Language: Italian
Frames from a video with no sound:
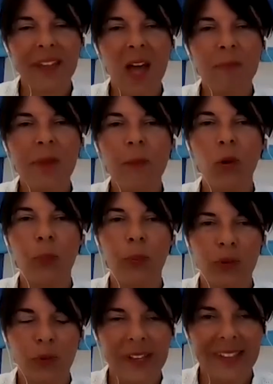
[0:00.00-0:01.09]
Abbiamo
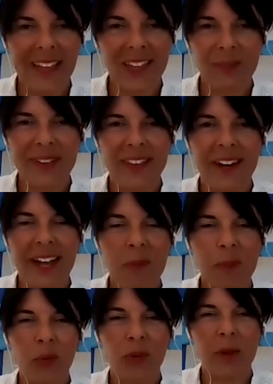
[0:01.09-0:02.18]
l'opportunità di mettere in
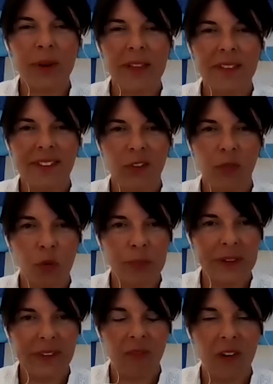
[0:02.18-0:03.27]
campo una ripresa
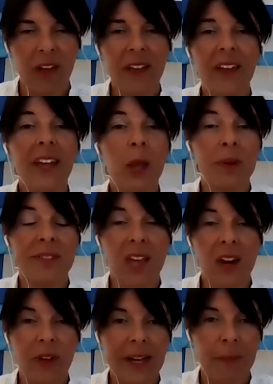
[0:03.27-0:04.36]
trasformativa che
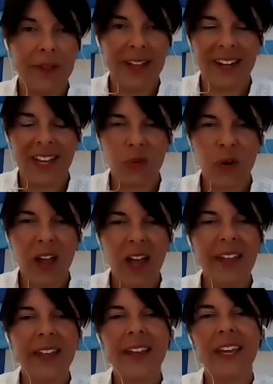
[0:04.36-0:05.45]
preservi il capitale
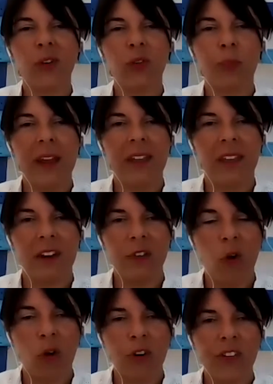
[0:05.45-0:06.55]
naturale, che non sprechi
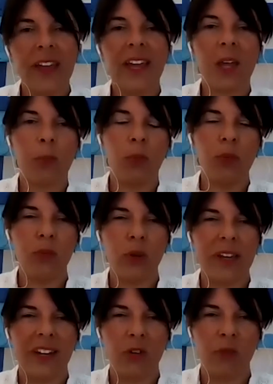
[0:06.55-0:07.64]
risorse e che punti sulle
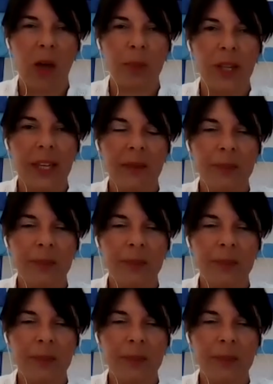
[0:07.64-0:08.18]
rinnovabili